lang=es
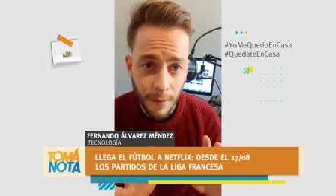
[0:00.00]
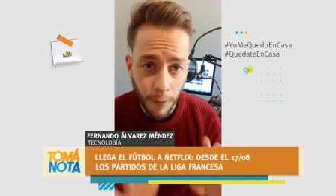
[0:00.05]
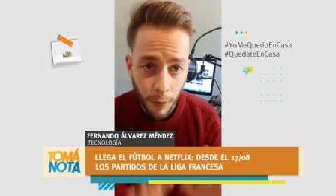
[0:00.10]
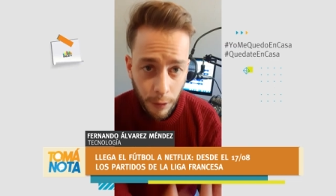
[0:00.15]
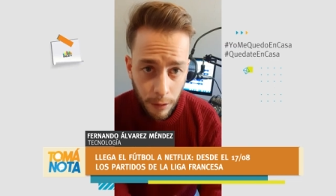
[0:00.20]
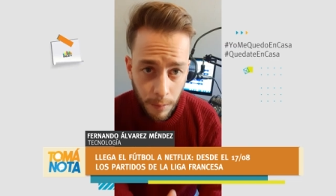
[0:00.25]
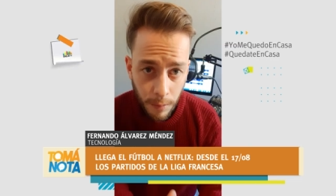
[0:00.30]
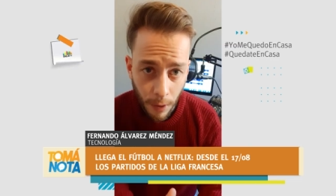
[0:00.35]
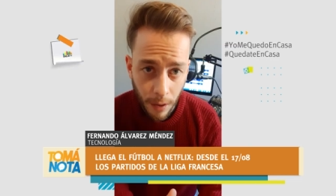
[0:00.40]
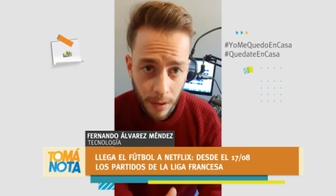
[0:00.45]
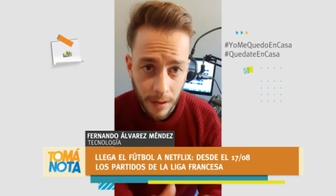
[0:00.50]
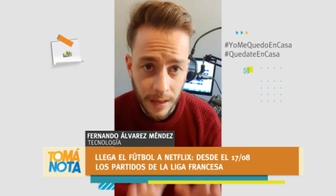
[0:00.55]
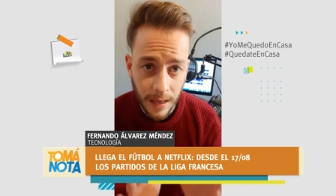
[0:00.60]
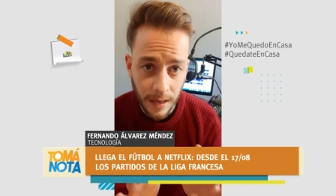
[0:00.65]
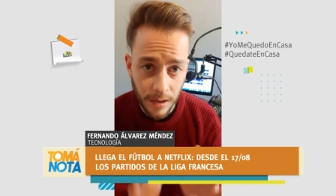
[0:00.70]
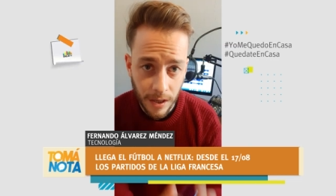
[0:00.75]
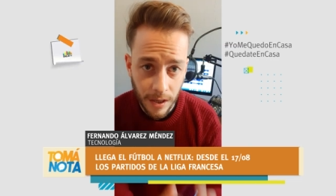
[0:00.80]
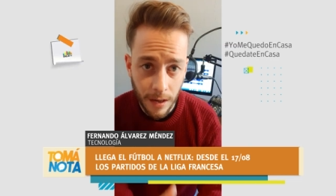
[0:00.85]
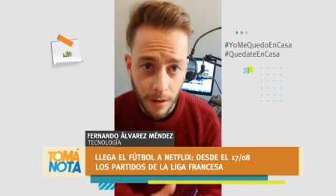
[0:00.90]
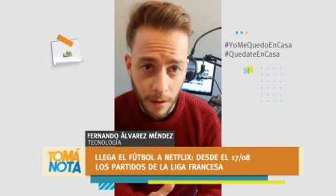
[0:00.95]
fútbol
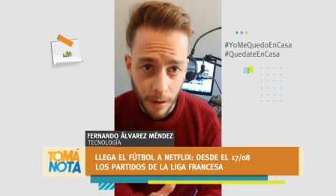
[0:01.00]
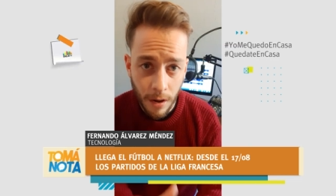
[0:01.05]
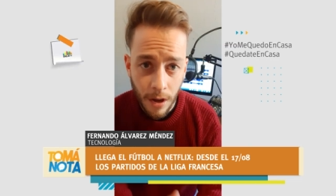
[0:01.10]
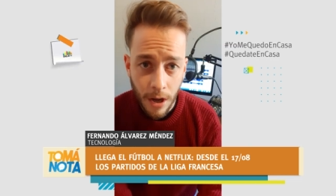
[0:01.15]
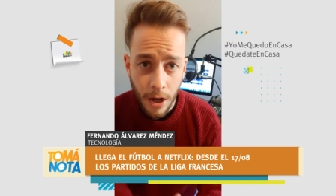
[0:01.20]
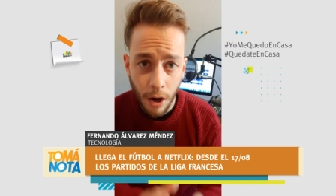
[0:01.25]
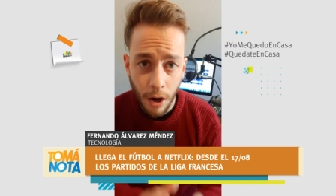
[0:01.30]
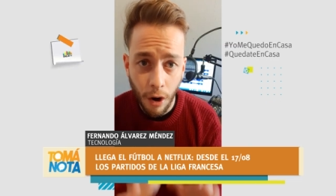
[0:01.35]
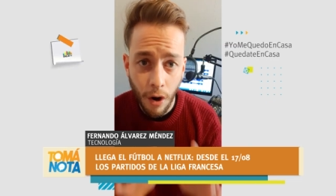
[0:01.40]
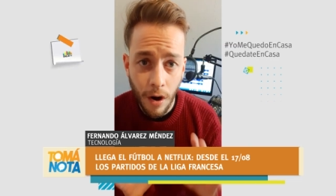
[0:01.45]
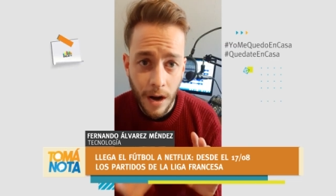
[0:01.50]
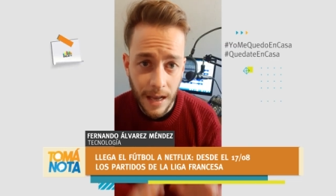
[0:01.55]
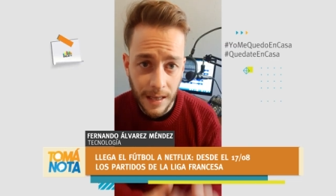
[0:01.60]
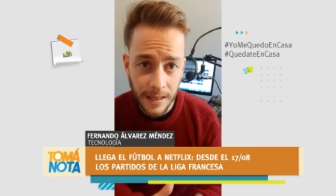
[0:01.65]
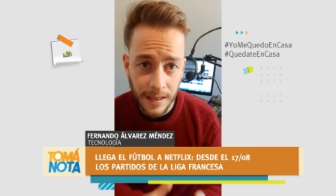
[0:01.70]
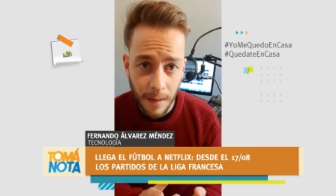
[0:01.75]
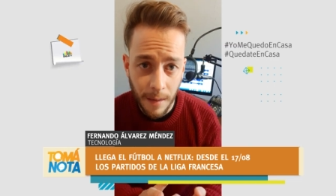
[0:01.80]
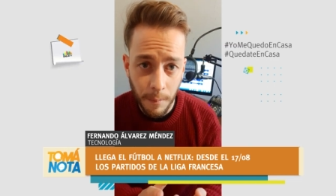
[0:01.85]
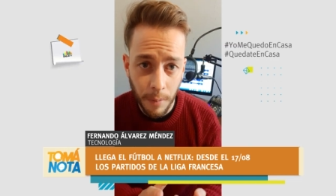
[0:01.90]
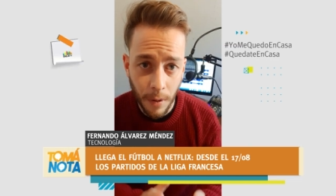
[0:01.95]
de lleno con
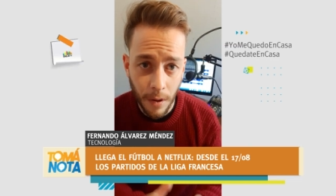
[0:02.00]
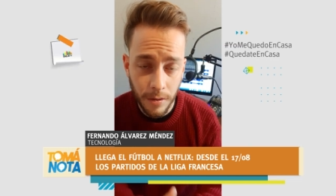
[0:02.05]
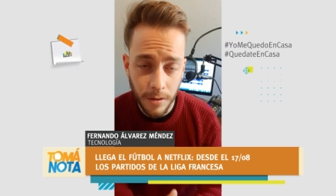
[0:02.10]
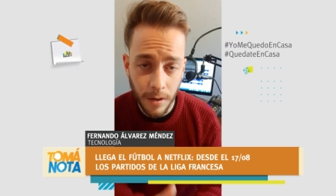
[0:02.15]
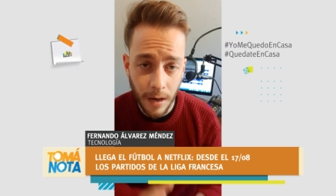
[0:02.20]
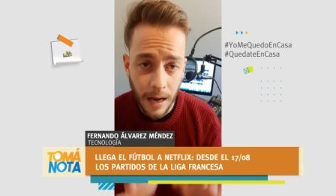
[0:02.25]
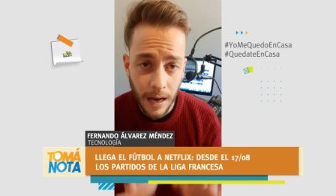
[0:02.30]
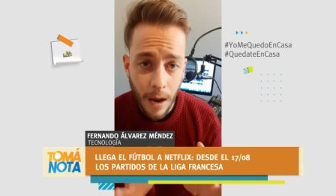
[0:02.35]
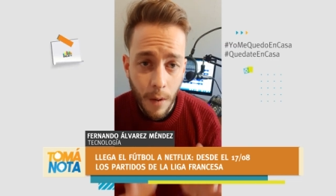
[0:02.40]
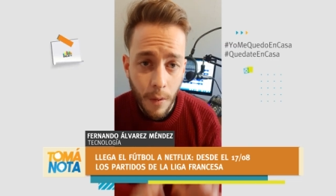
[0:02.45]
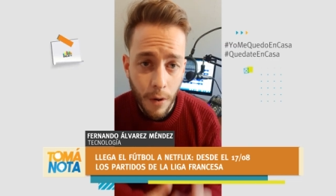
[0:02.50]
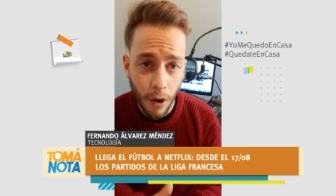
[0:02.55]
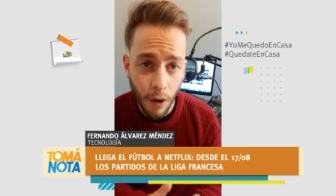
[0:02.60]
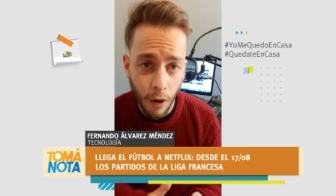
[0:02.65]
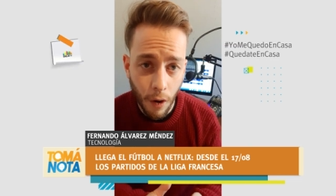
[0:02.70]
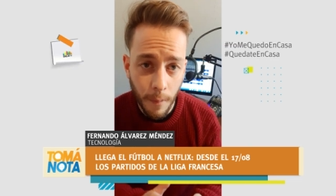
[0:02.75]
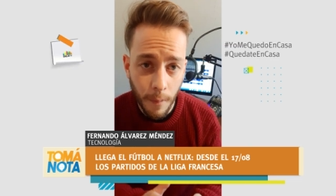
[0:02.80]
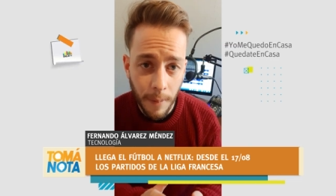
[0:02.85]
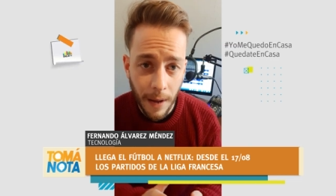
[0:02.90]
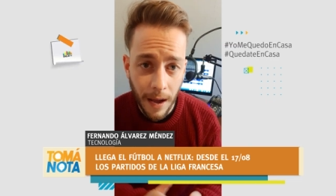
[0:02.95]
la Champions, la
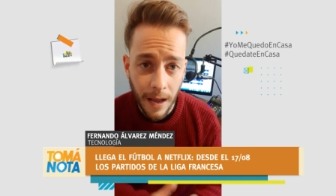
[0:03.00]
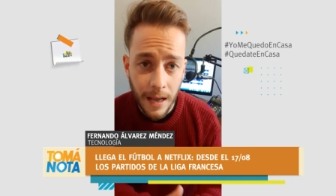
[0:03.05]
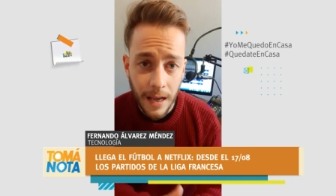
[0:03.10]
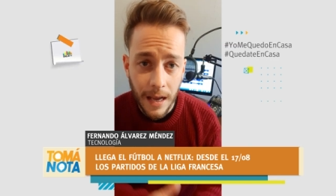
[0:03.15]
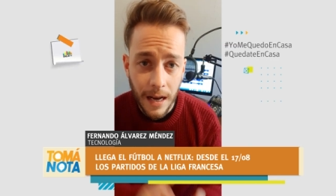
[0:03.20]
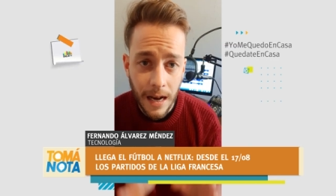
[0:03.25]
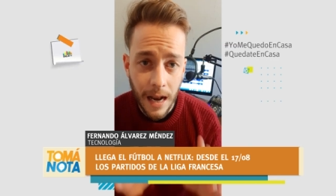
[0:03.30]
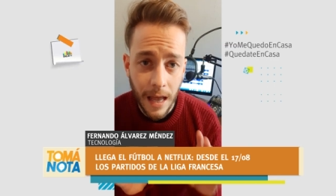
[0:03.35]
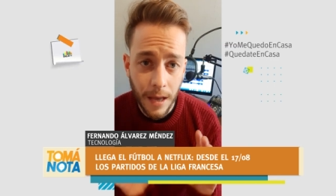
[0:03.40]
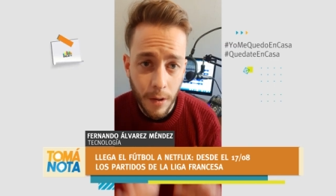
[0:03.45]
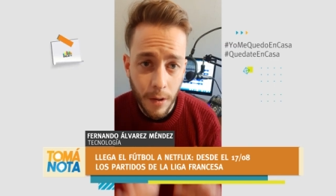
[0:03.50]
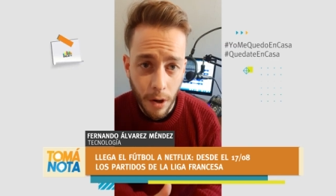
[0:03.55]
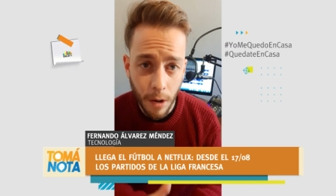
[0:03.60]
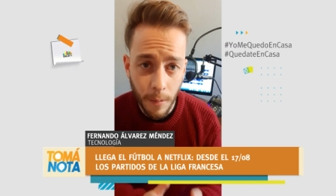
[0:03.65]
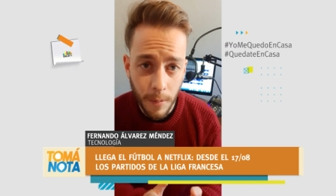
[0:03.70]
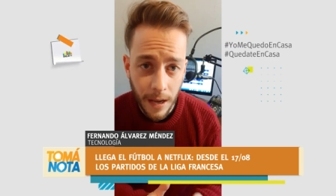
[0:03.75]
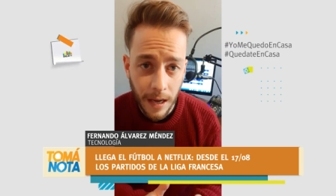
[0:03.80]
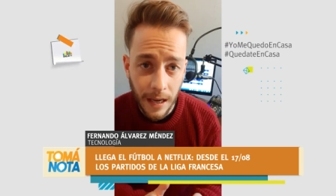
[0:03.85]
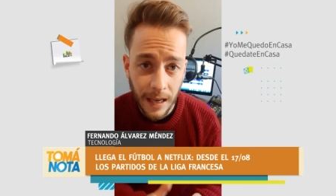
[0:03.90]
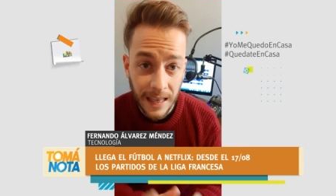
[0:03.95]
Eurocopa, la
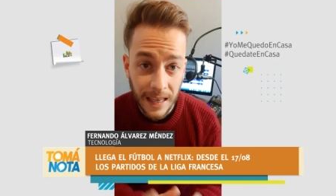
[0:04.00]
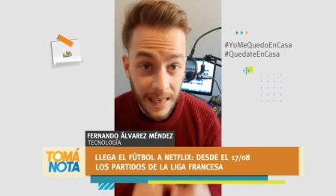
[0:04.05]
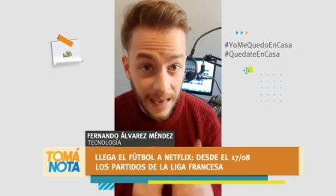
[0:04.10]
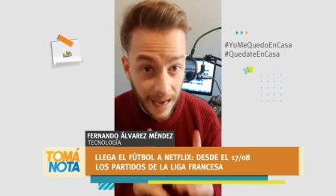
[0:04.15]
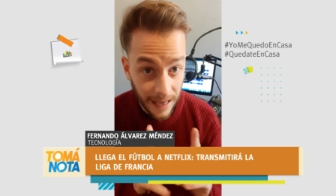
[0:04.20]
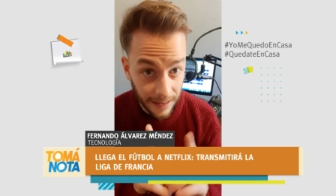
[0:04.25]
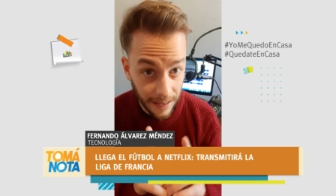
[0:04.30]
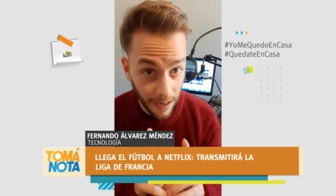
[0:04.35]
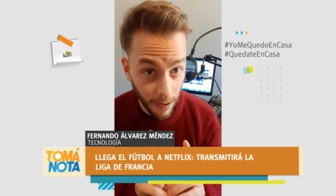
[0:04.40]
EuroLeague League y hasta